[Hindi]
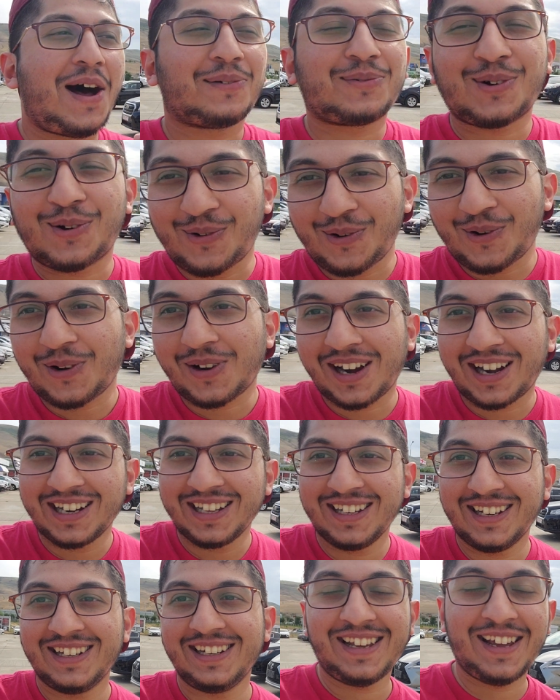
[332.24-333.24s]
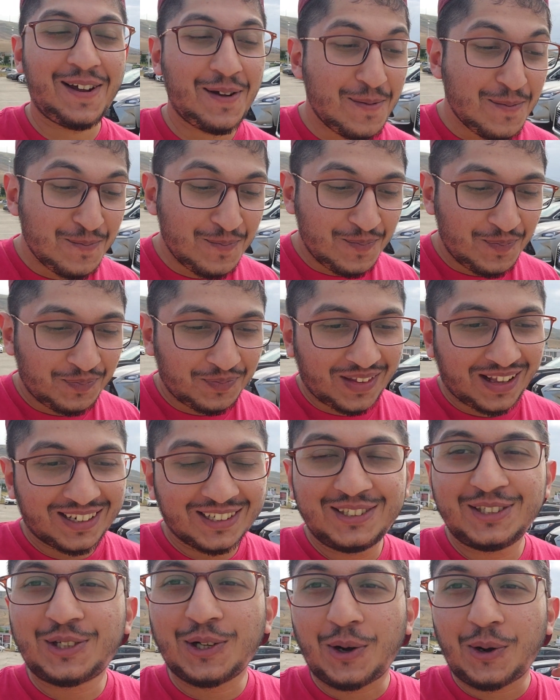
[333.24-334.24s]
आपको वो गाड़ी लेनी है
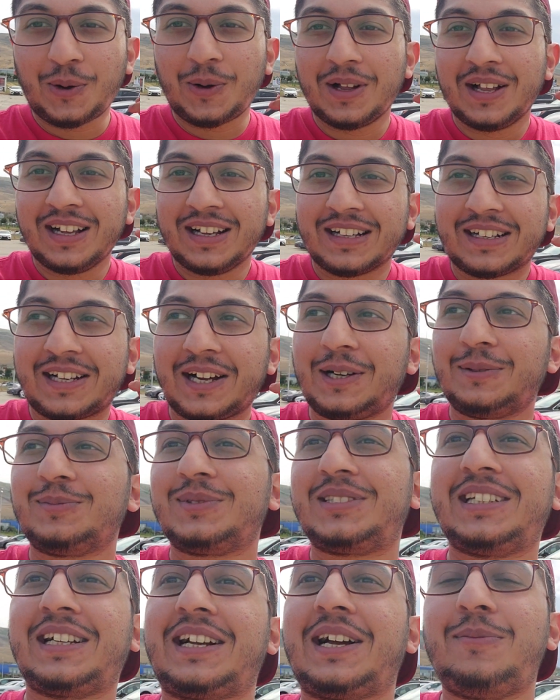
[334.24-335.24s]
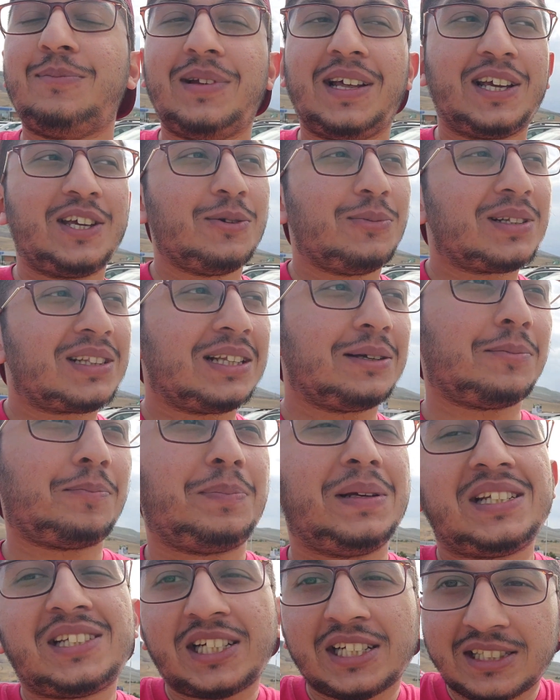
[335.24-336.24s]
जो कम से कम लगी हो मतलब
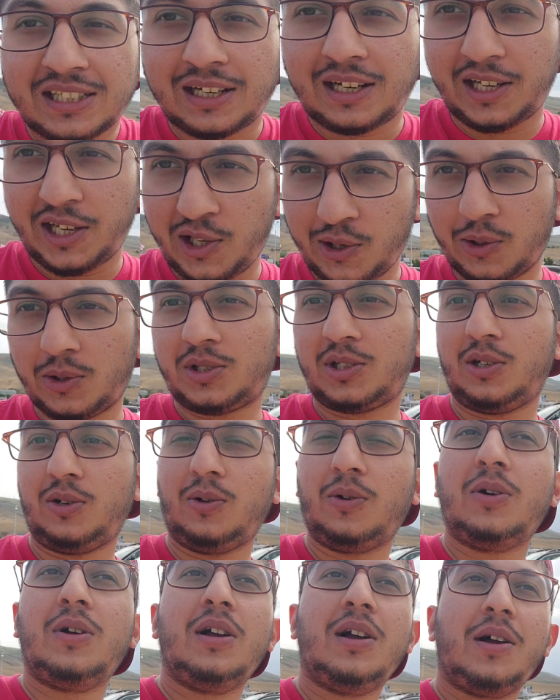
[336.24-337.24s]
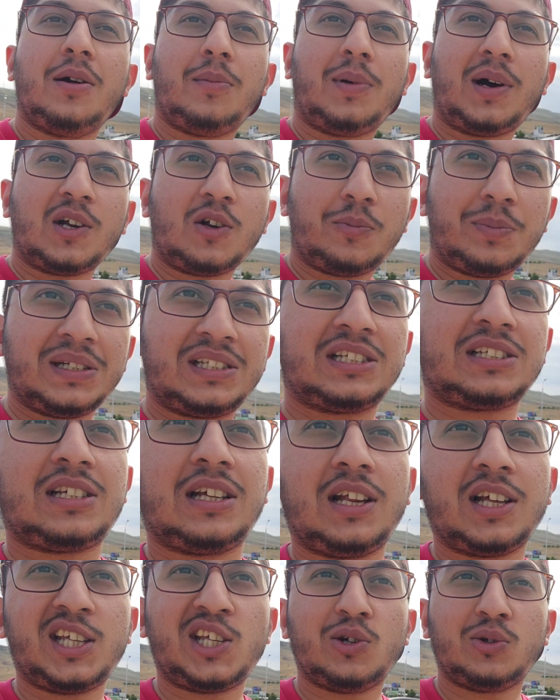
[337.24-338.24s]
पीछे से लगी हो चलो मानो पीछे से
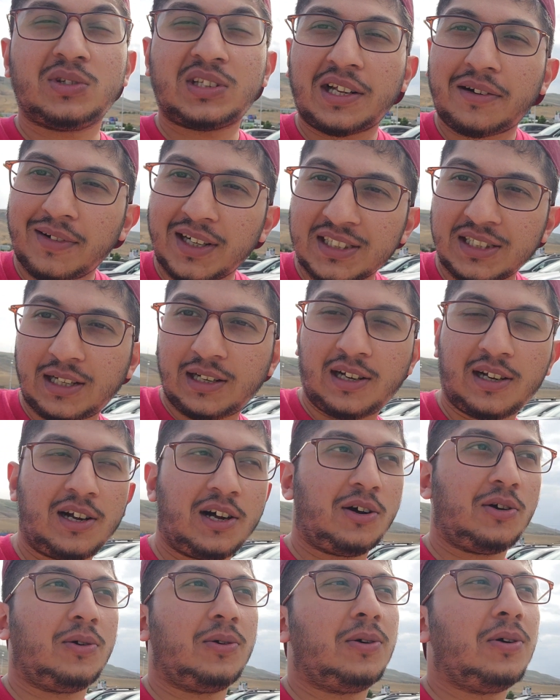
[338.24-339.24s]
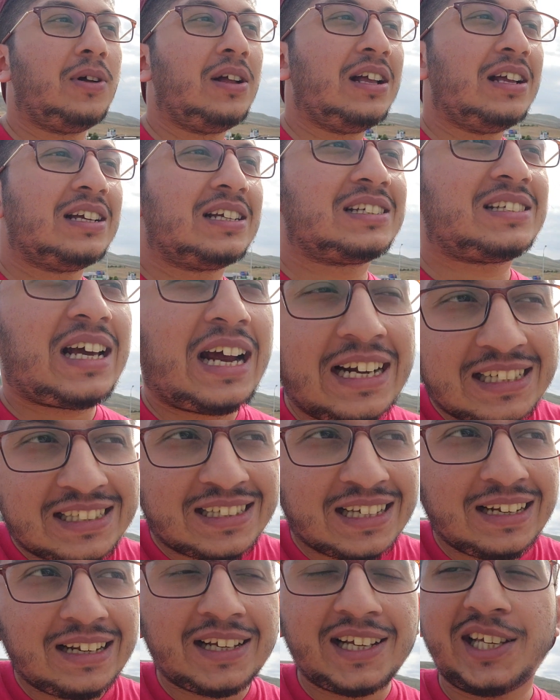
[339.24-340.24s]
लगी हो दरवाज़ा लगा हो साइड
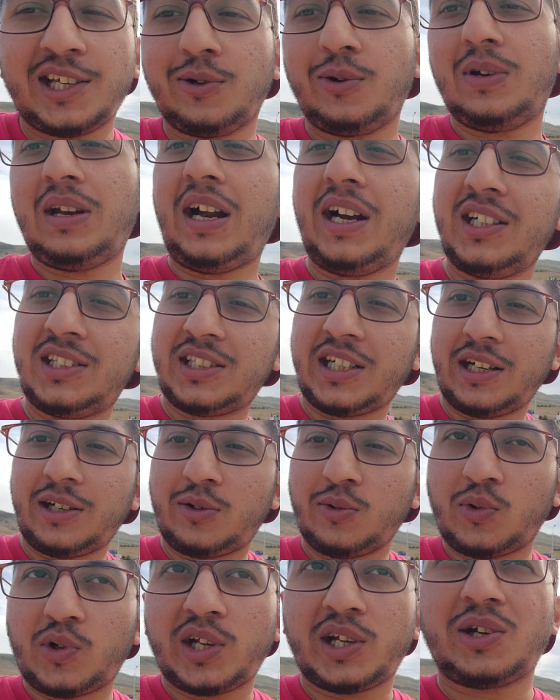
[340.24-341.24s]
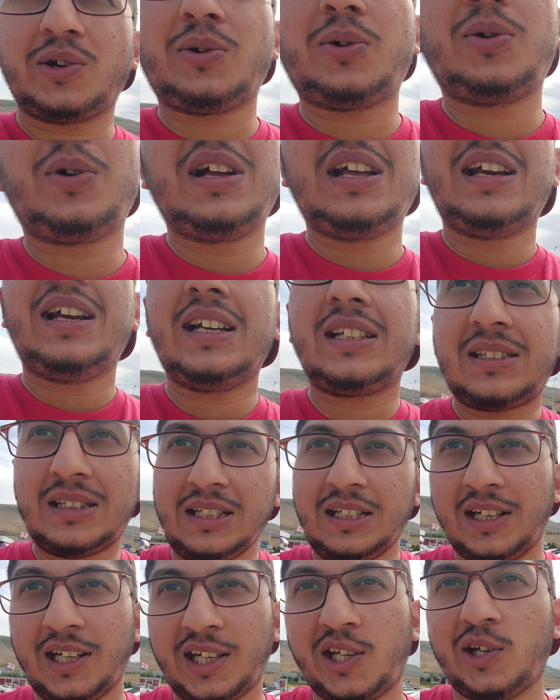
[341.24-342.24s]
से लगी हो लाइट शाइट टूटी हो इतनी
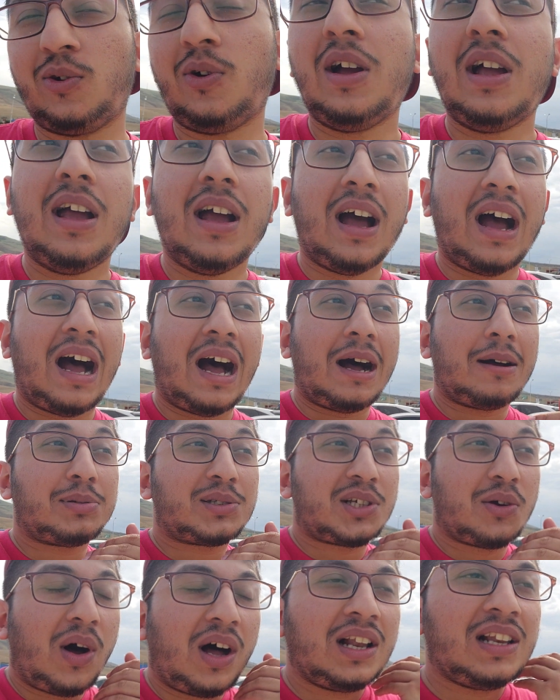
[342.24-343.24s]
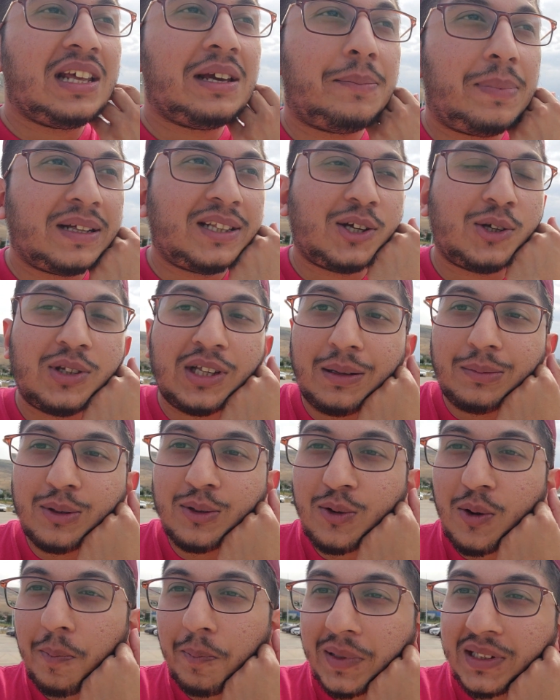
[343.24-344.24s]
लगी हो अब सवाल ये पैदा होता है आप
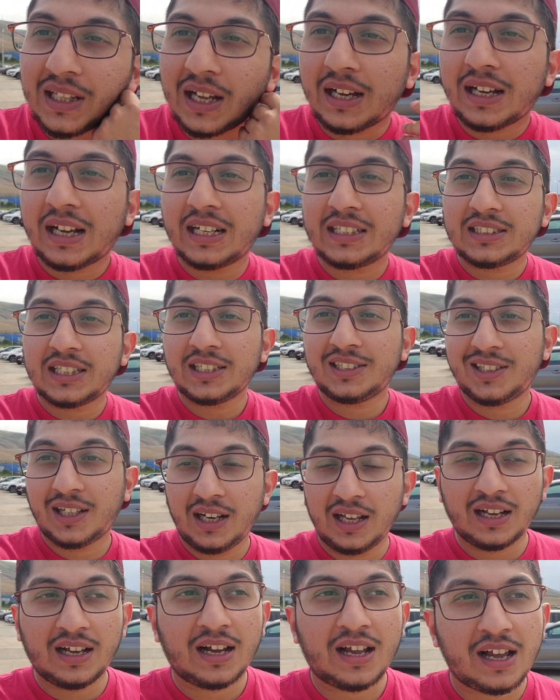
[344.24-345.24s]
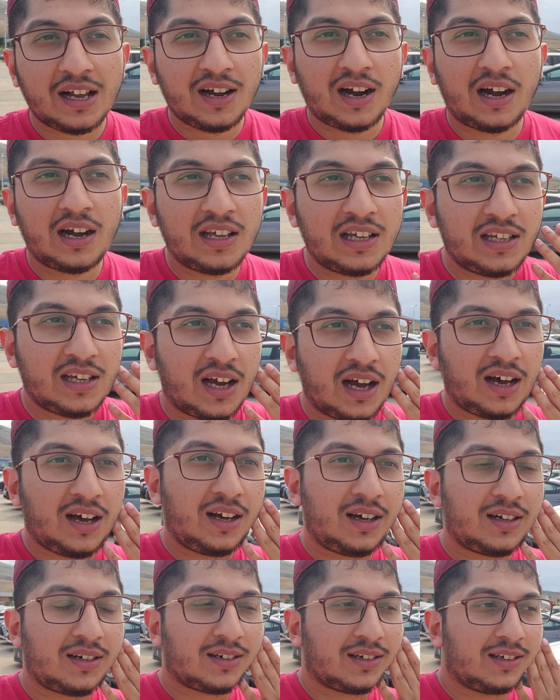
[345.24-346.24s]
लोगों को पता कैसे चलेगा कि गाड़ी
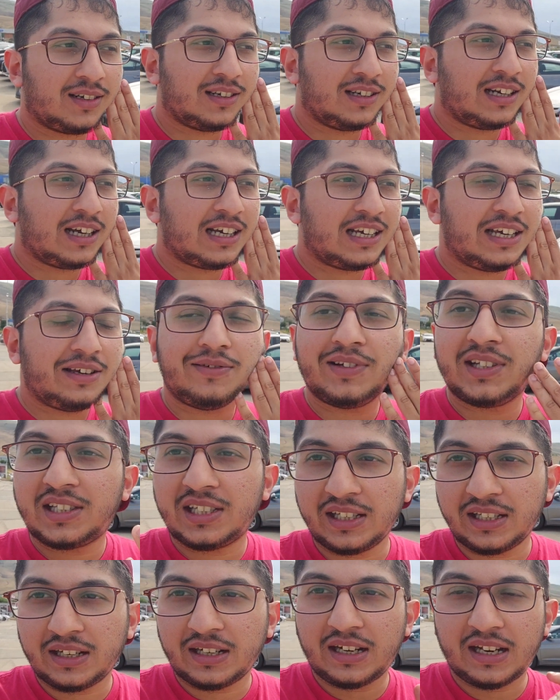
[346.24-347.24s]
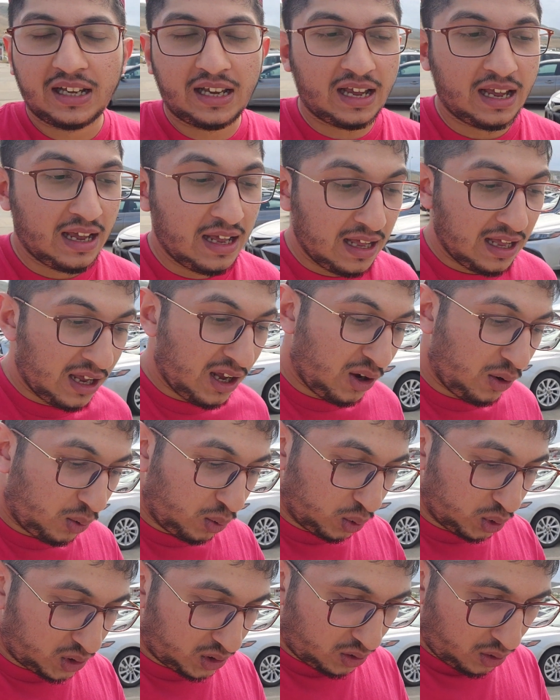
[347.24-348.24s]
यार लगी हुई थी ठीक है
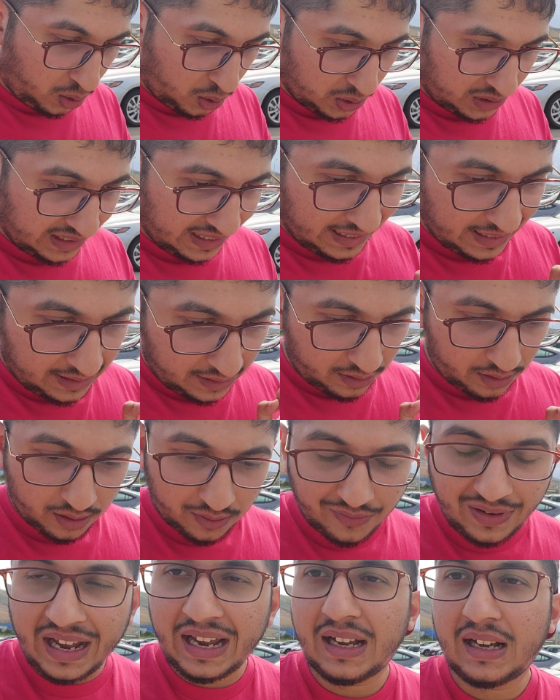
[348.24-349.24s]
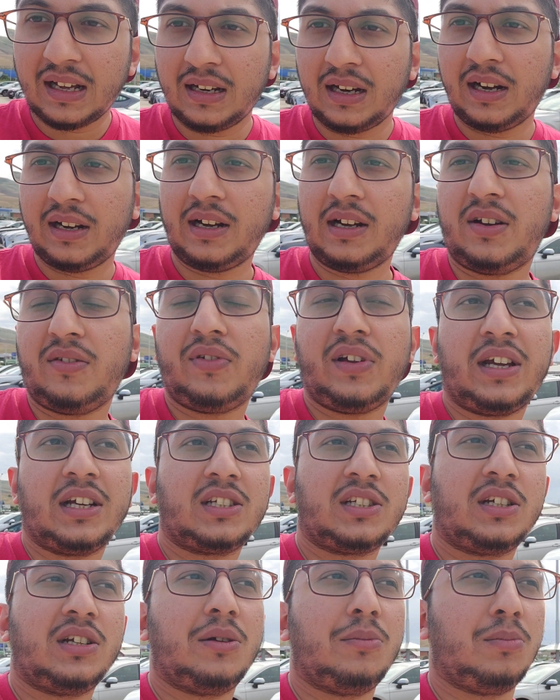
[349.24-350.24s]
उसको होता है एक व्हीकल
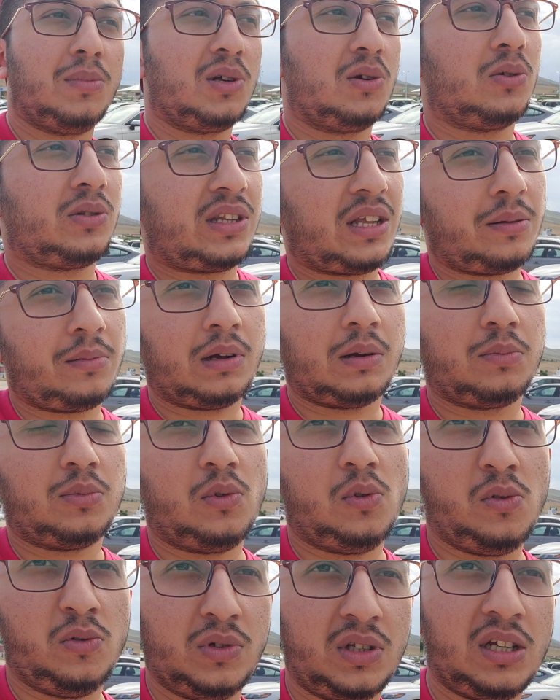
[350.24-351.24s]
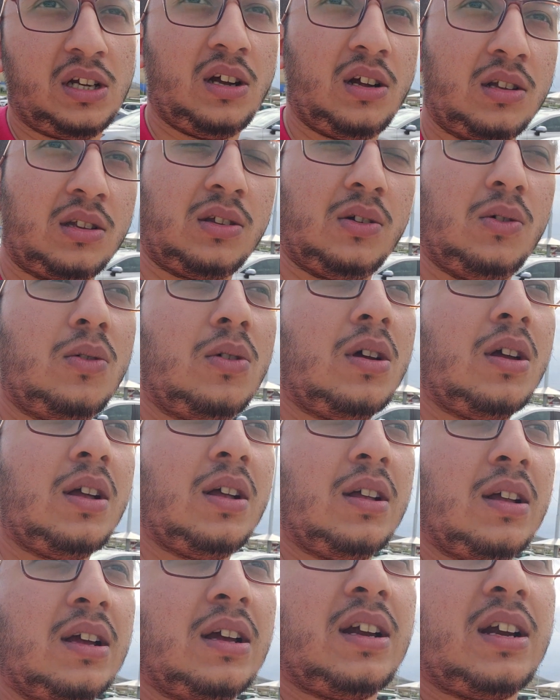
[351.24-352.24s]
आइडेंटिफिकेशन नंबर होता है मैं आप लोगों को दिखाता हूँ
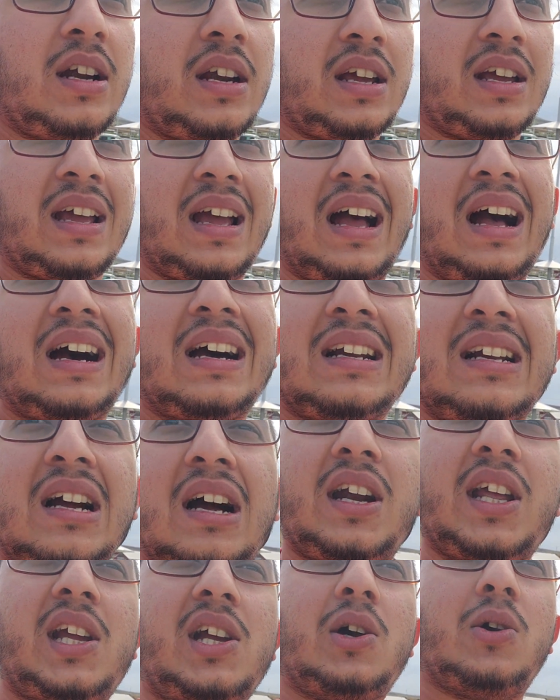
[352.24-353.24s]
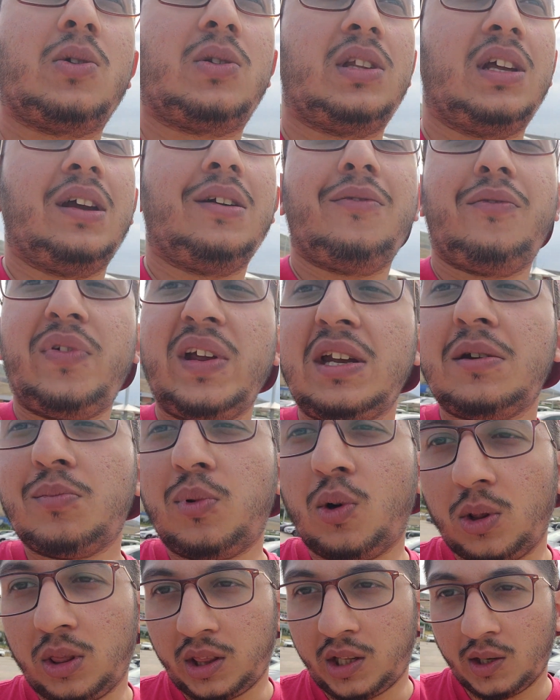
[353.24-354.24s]
ठीक है हर गाड़ी का होता है विन
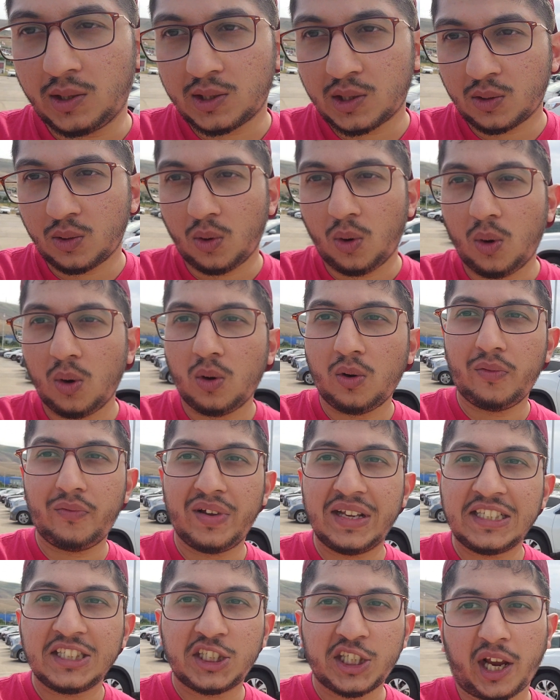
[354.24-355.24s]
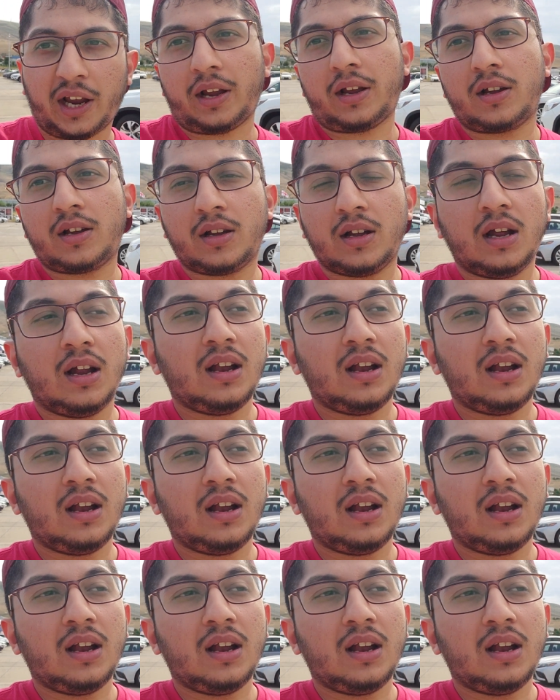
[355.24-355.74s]
बोलते हैं उसको विन चेक